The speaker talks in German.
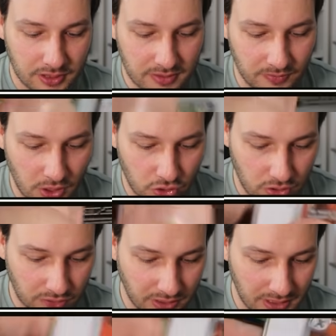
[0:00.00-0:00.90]
und dann sind wir auch
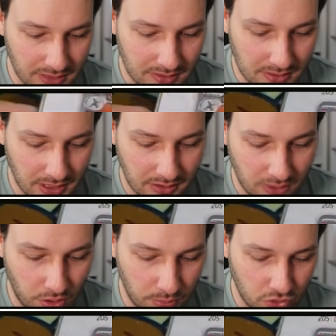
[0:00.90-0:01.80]
schon auf der nächsten Seite.
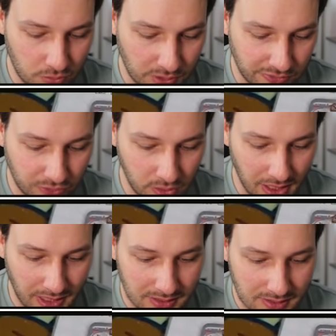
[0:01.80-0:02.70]
Hier kommen auch schon ein paar Full
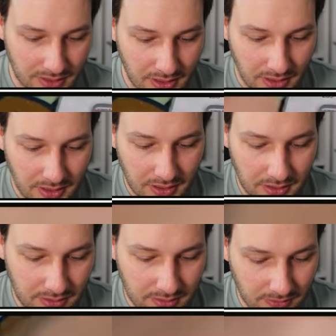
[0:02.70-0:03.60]
Arts.
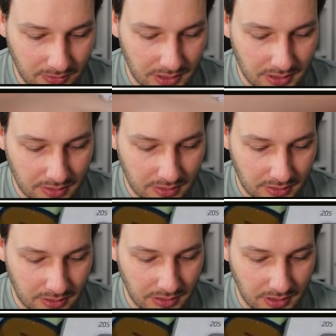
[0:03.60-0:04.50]
Hier sind welche,
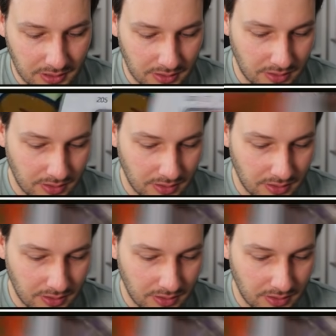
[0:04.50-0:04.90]
hier,